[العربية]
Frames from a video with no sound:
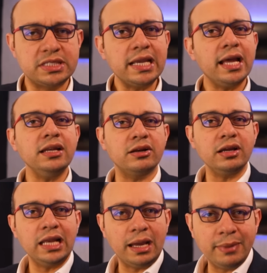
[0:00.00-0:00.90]
وازاي يعني
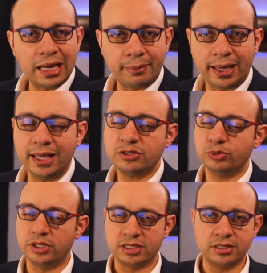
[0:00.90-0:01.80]
الراجل عمل ابحاث
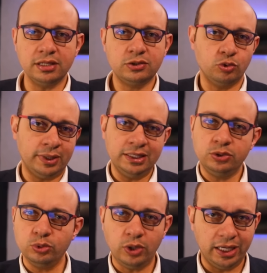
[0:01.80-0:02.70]
ودراسات
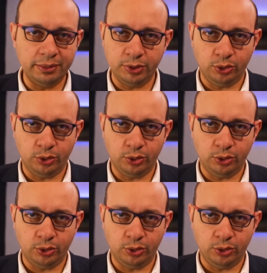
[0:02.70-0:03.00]
وبعدين تقولوا عليه